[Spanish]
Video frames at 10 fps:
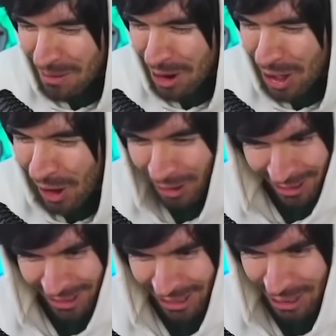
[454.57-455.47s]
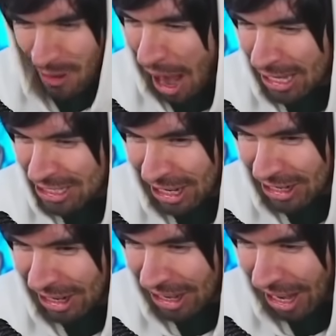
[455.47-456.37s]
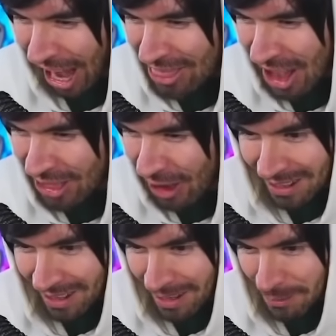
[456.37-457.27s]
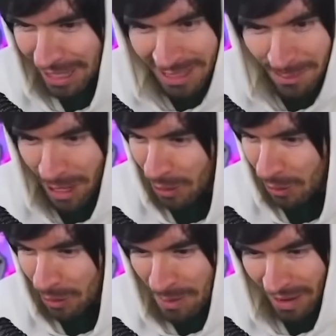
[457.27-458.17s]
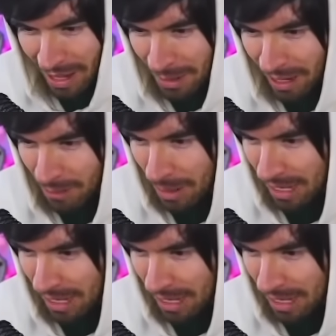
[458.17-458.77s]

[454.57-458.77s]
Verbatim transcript: se murió. Este Ahora, por hacerme el loco, me van a pegar un